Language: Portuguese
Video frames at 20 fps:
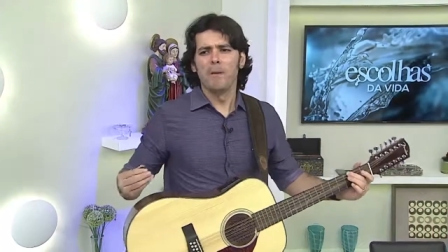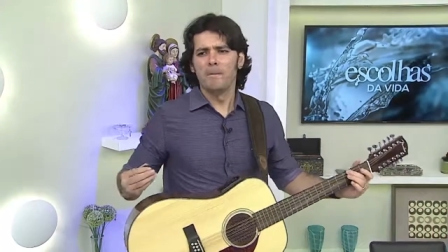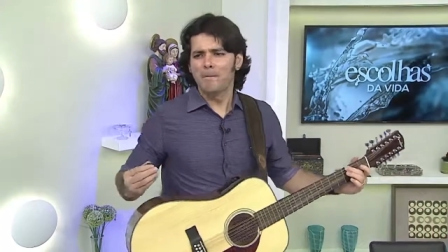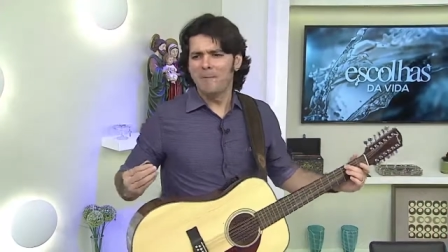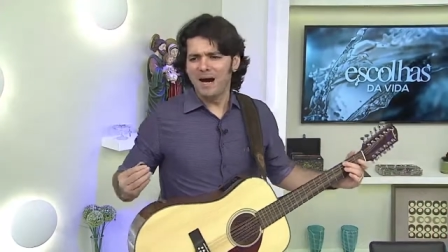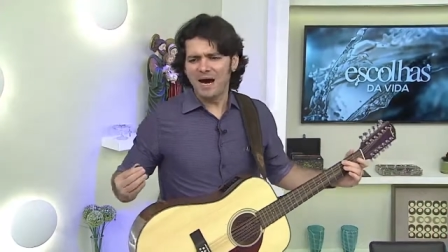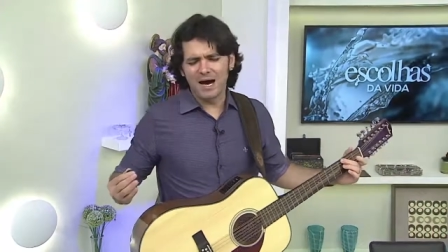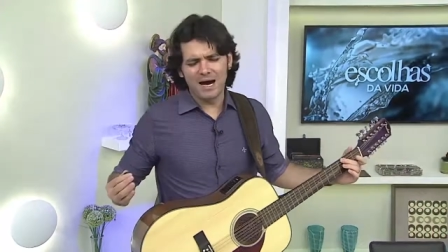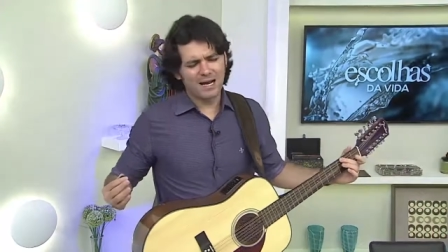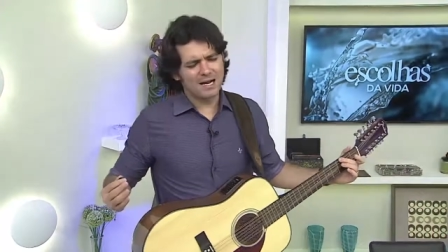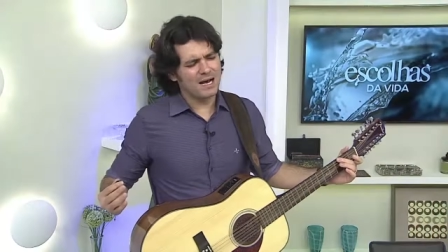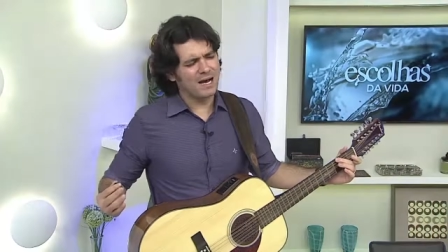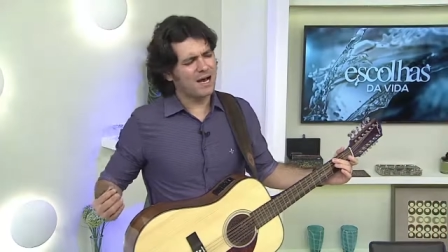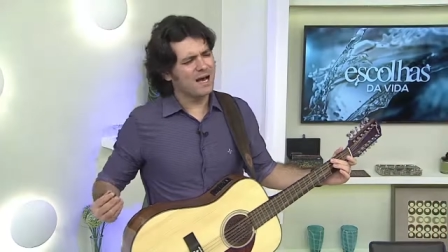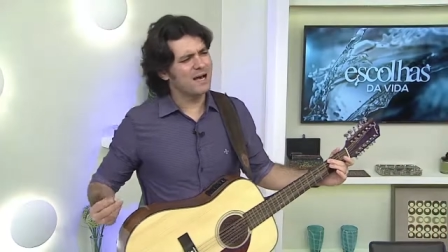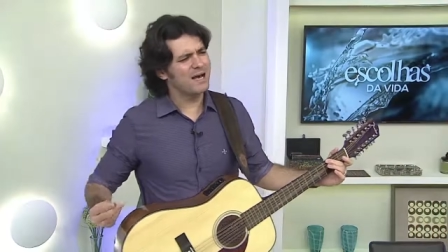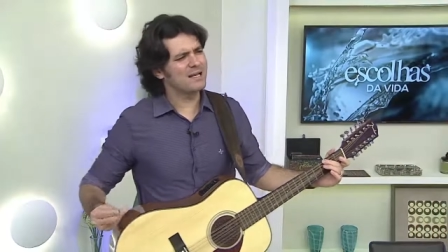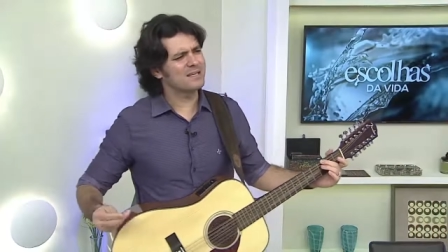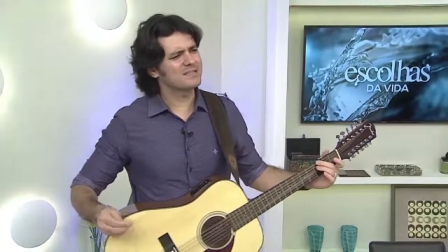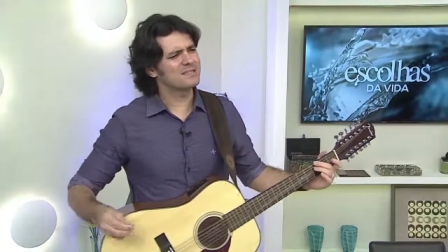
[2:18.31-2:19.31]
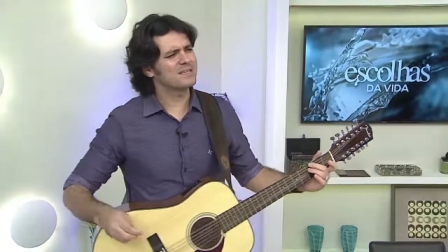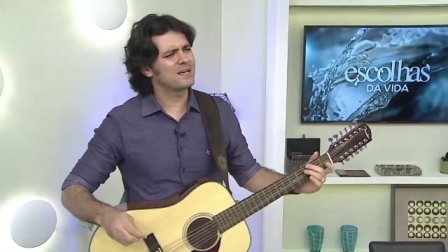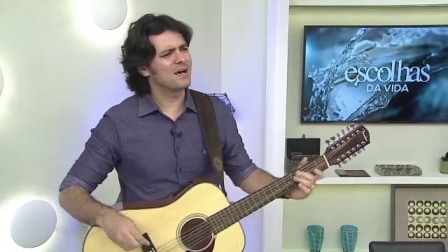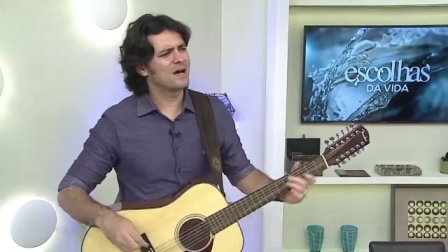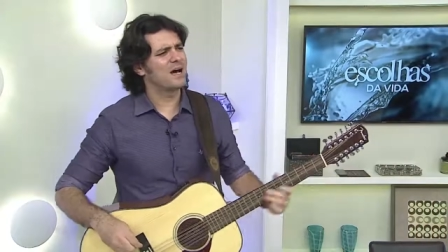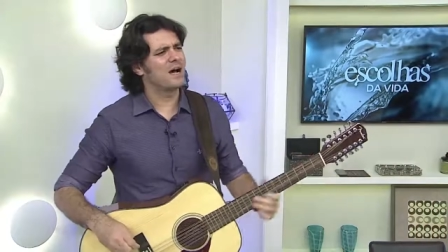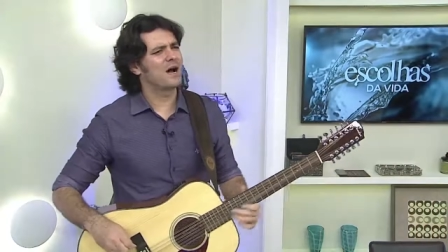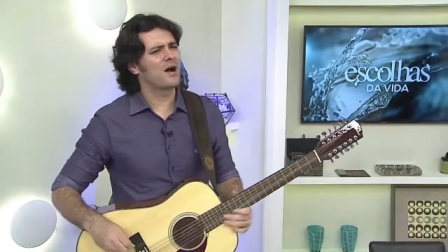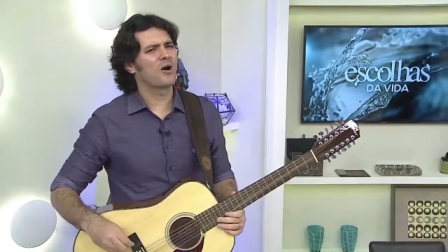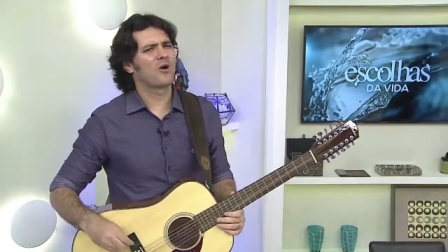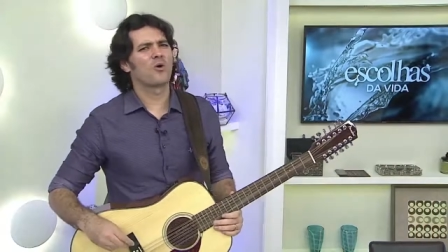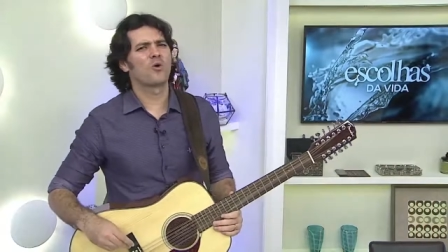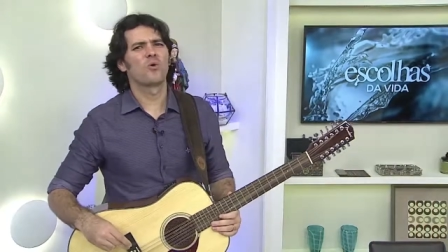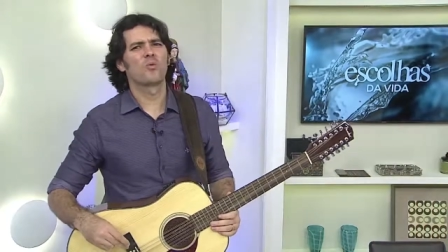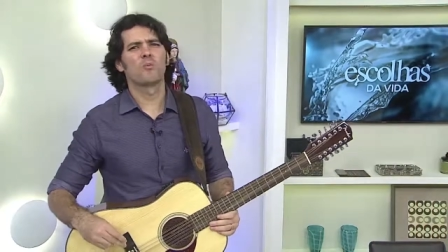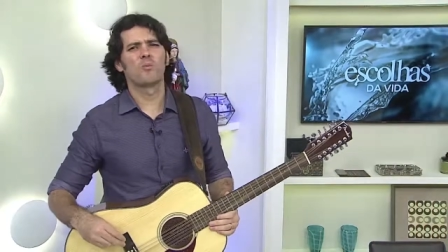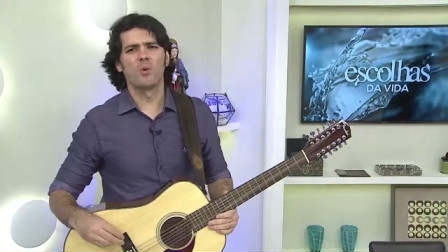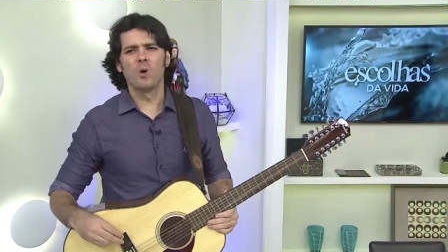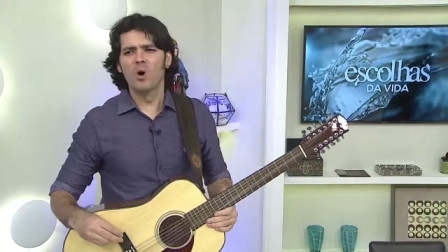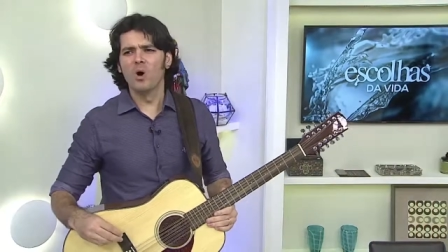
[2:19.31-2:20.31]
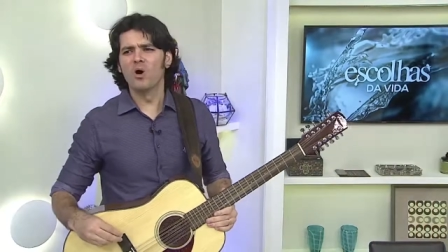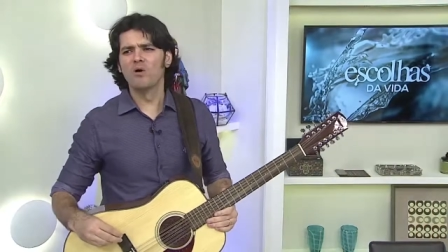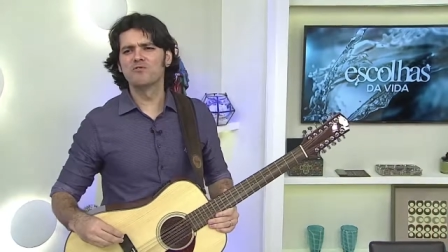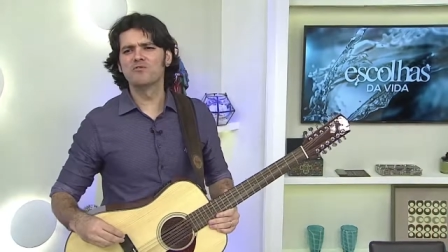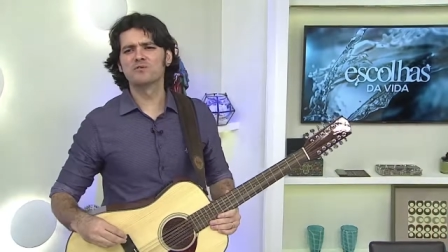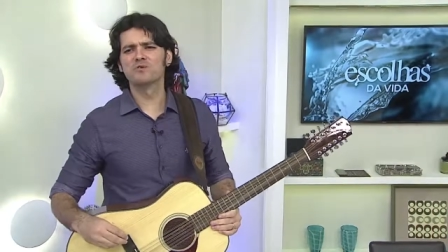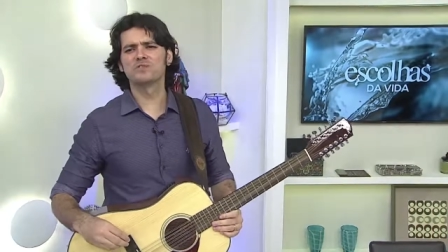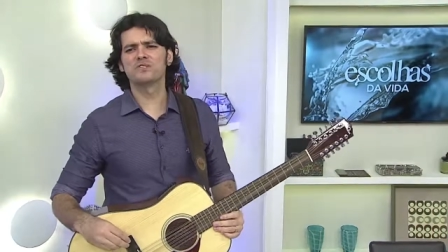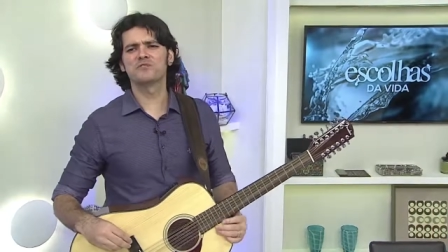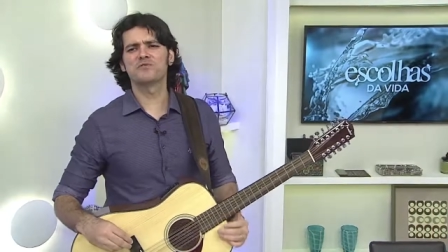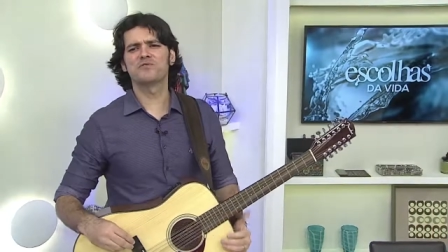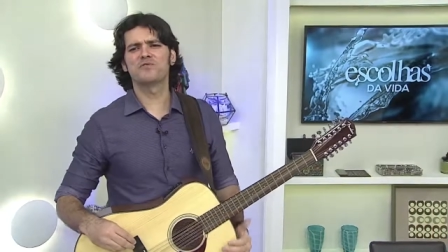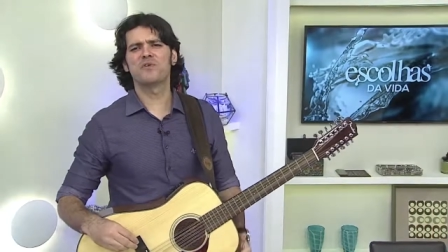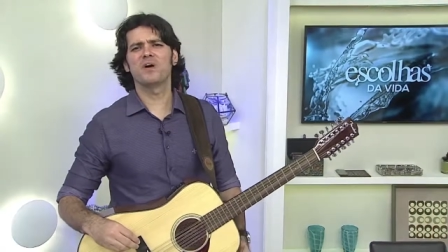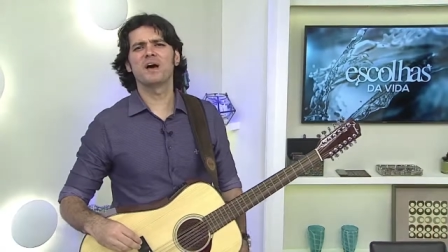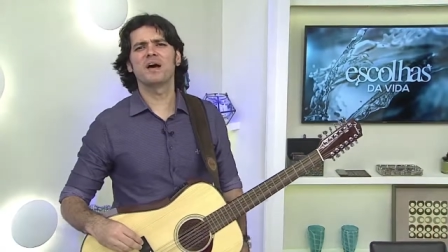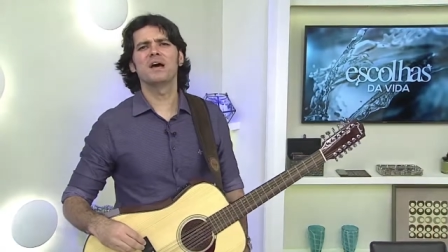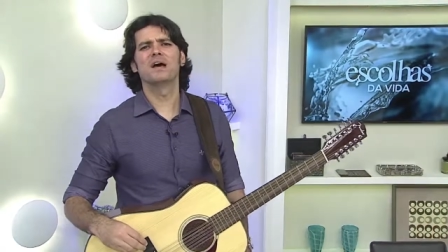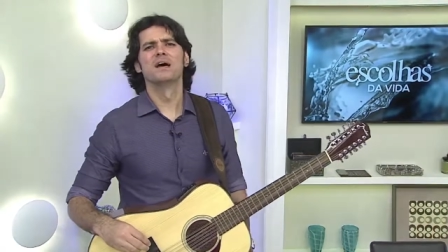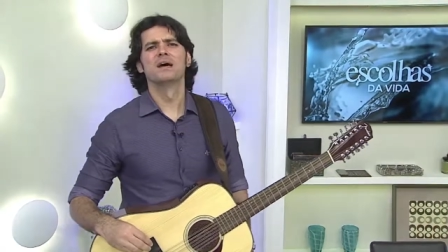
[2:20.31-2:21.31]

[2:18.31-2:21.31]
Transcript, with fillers: para rezar com o povo de fé